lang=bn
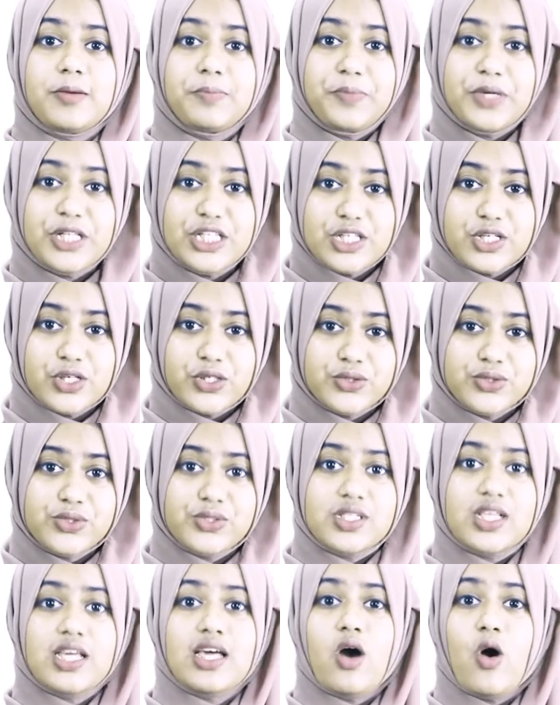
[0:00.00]
ভিডিওস
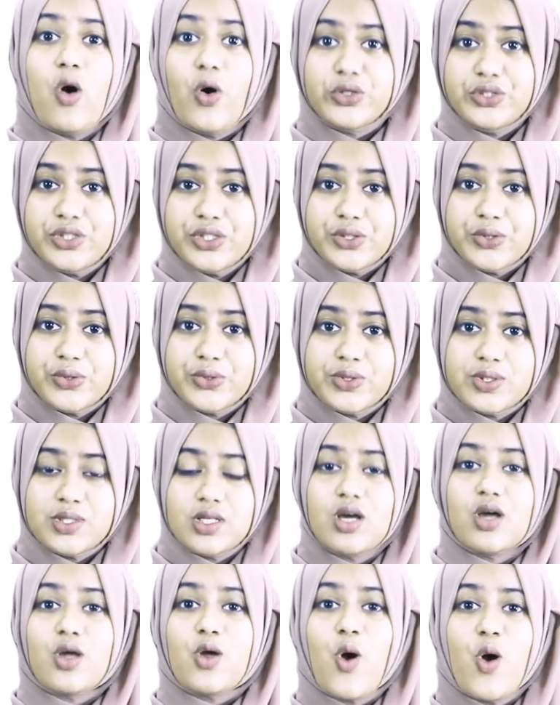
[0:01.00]
অডিওস
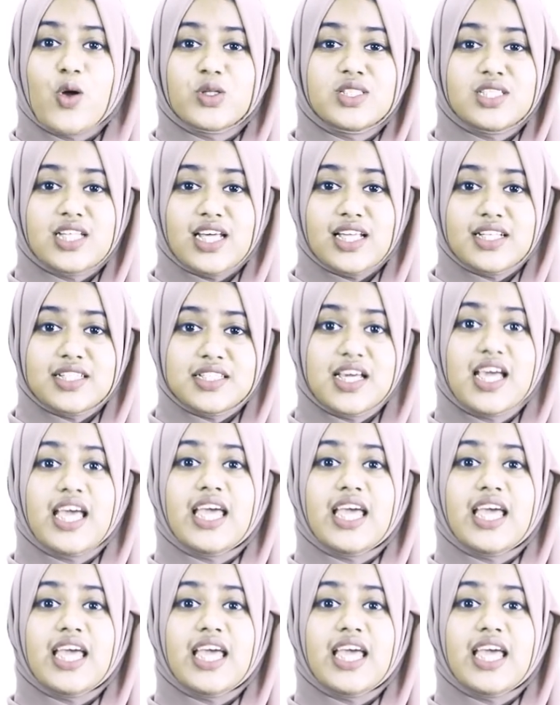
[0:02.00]
কন্টেন্ট